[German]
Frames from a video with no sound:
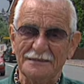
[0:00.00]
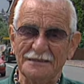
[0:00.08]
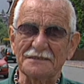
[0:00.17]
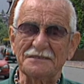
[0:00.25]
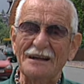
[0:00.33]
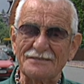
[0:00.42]

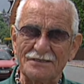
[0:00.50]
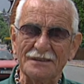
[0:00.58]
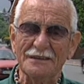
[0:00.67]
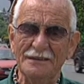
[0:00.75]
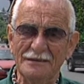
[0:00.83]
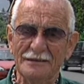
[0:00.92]
Der
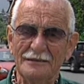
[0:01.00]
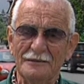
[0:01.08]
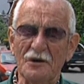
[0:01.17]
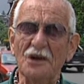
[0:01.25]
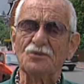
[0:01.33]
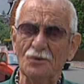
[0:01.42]
Sachsenring
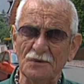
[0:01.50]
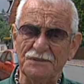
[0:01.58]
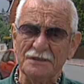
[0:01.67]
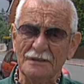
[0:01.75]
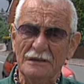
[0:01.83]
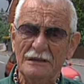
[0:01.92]
war
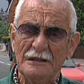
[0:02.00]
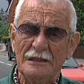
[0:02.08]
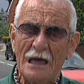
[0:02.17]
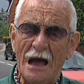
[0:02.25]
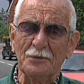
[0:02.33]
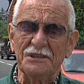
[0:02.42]
tot.
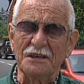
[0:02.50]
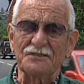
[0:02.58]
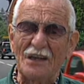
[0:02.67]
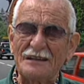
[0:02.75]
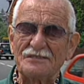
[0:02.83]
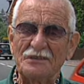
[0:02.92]
Aber der
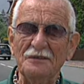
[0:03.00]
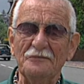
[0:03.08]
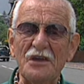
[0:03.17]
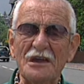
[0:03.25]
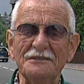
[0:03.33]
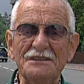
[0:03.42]
Sachsenring
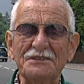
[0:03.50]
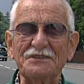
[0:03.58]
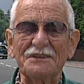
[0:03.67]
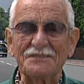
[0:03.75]
wäre nicht der